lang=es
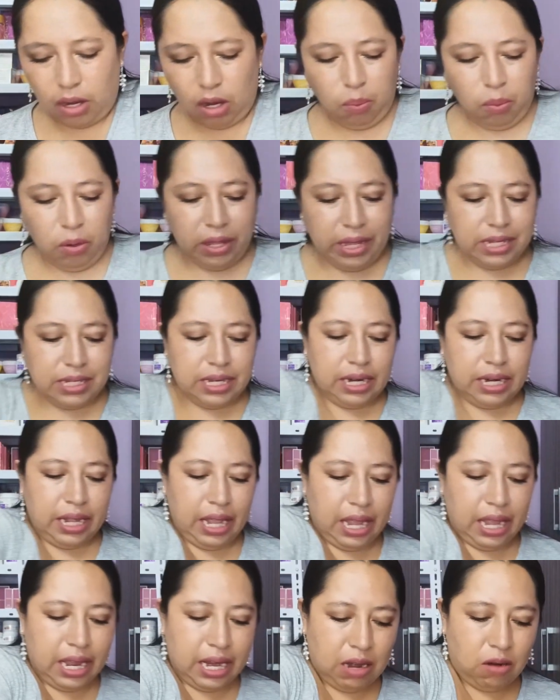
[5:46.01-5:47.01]
Pero puede ser
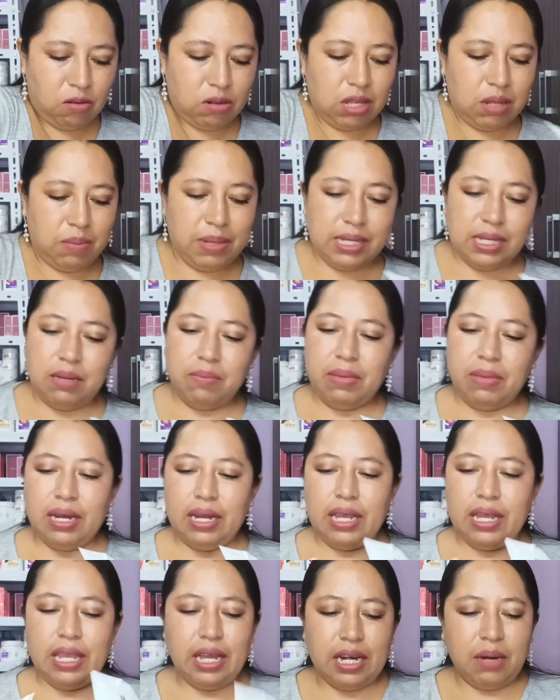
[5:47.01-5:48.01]
que en la última
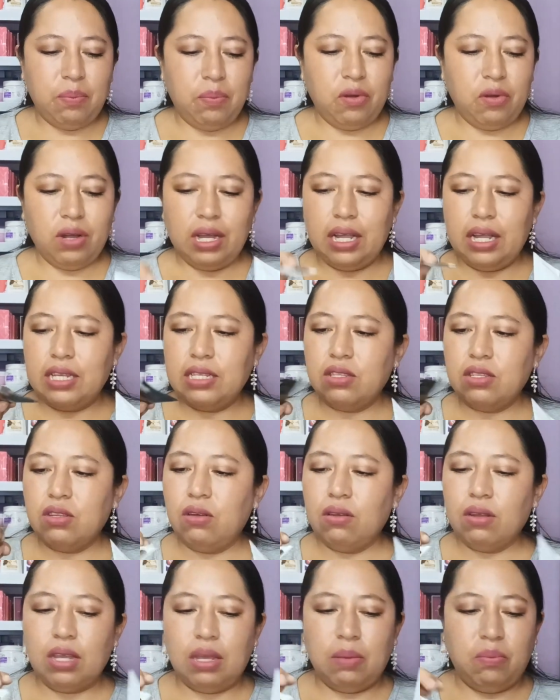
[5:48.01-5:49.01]
semana ya repongan
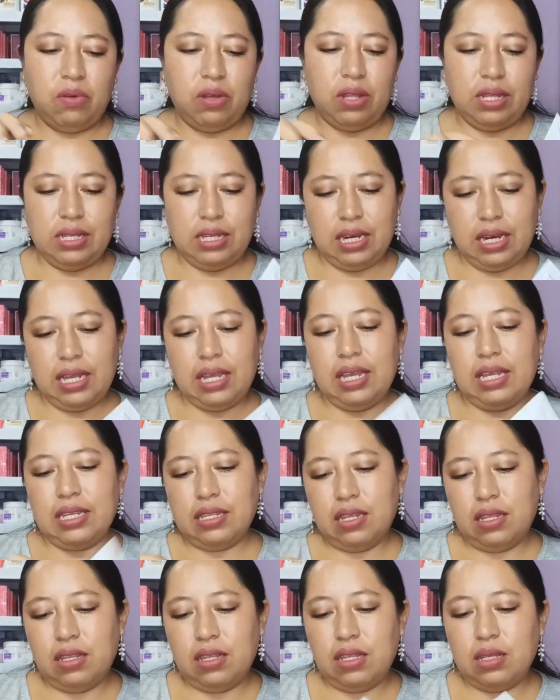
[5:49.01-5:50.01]
stock y puede ser que ya
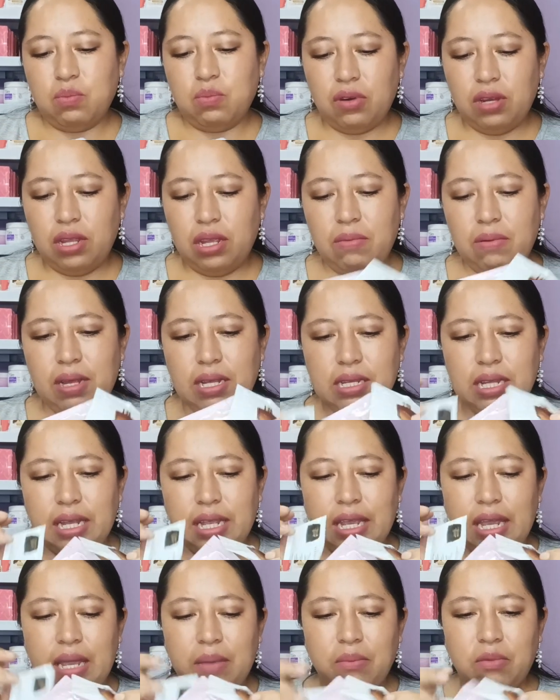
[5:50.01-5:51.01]
estén disponibles.
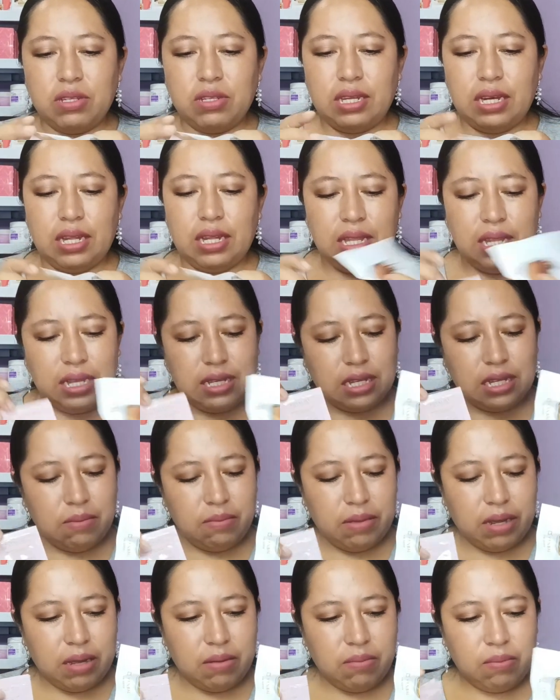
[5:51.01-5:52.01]
Aquí hay muestritas
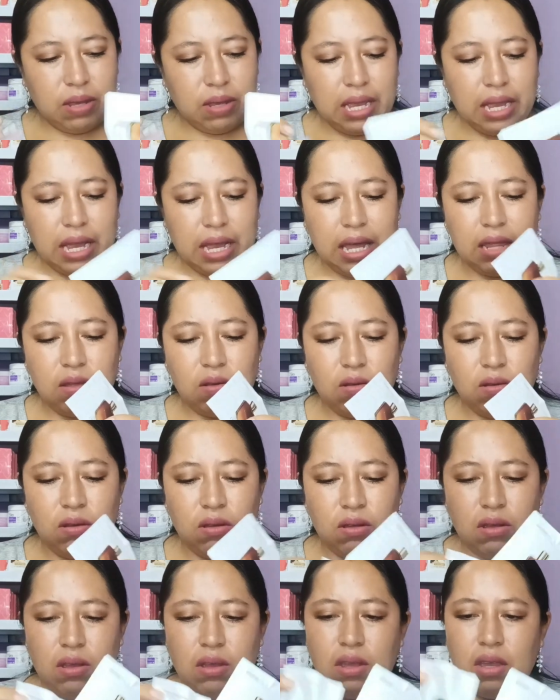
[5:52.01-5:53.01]
que me han
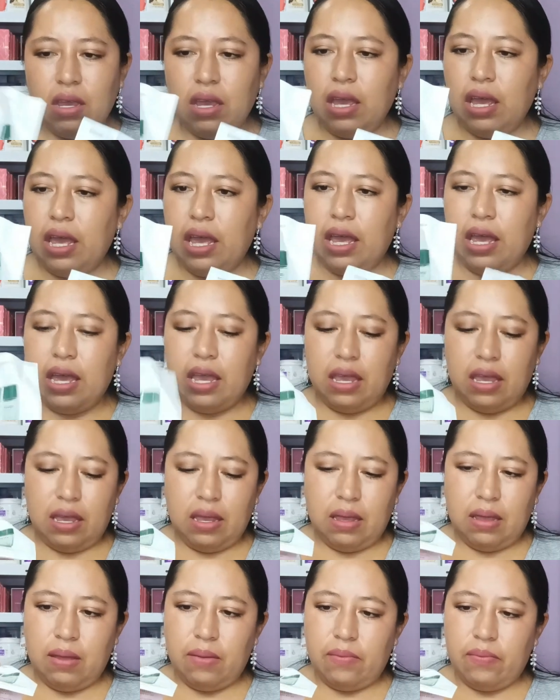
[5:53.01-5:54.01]
enviado.
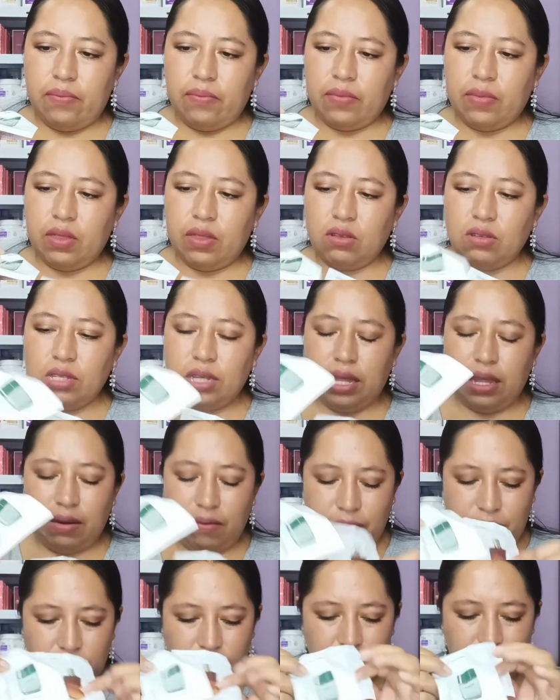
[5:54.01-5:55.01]
Eh, no sé
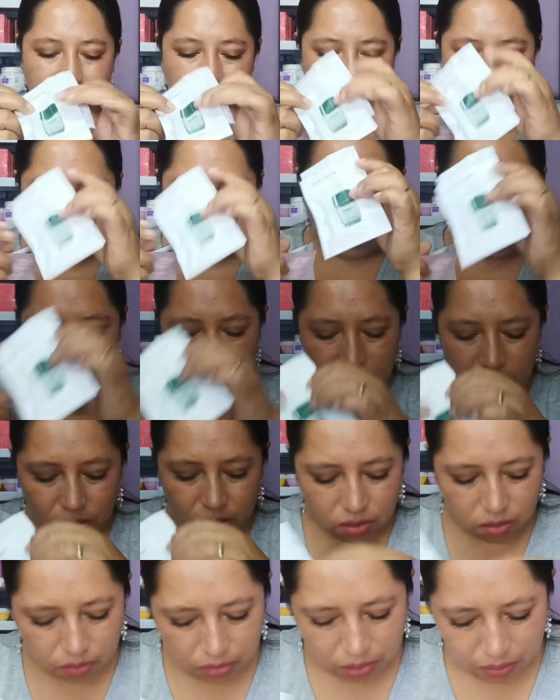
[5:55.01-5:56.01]
del poco si es que pedí
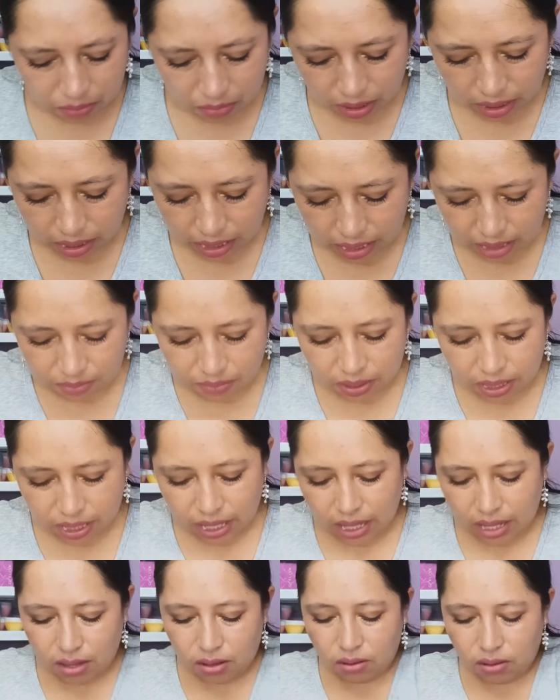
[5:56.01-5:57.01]
o me, han
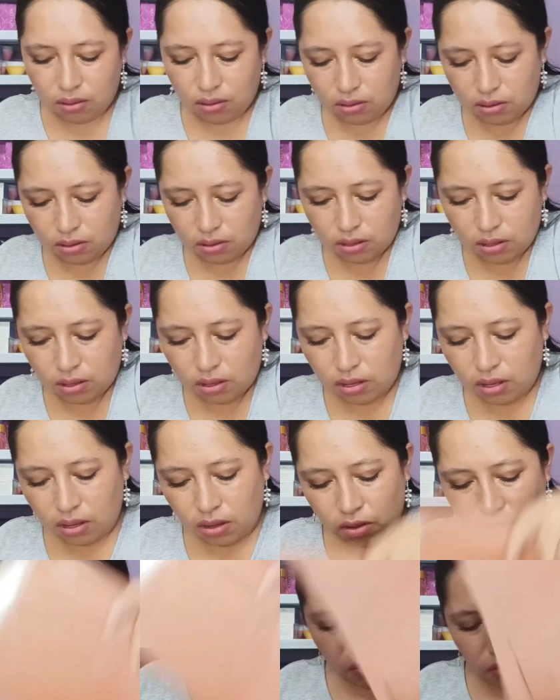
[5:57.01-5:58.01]
enviado.
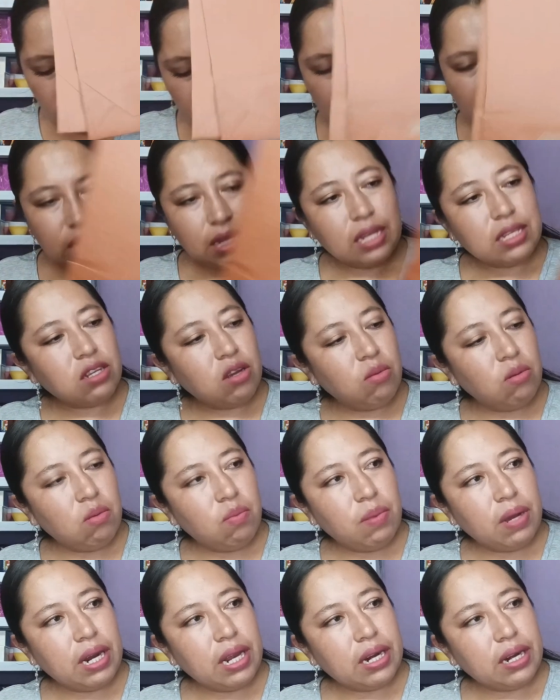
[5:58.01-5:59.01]
Funditas
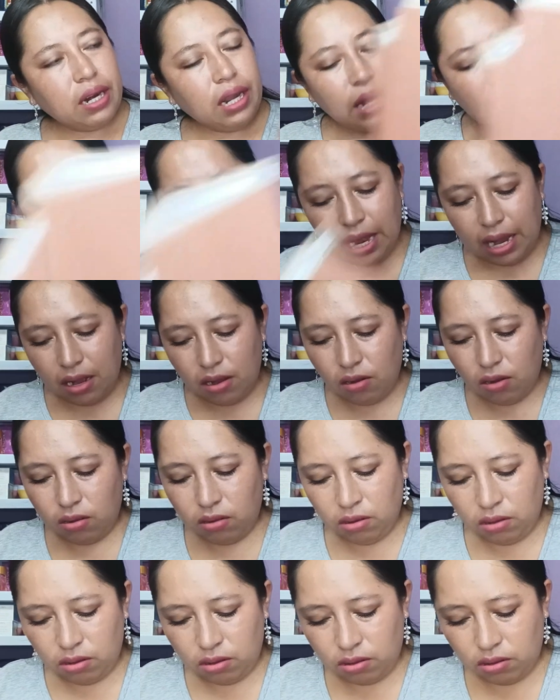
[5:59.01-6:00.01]
como para
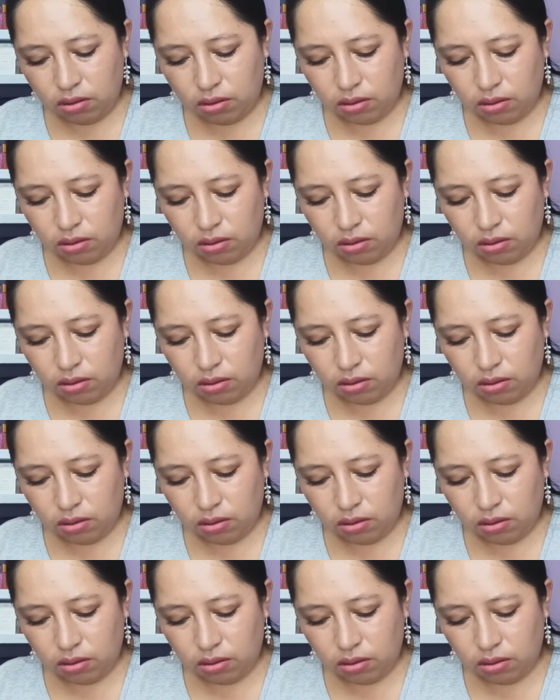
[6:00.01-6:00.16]
regalo.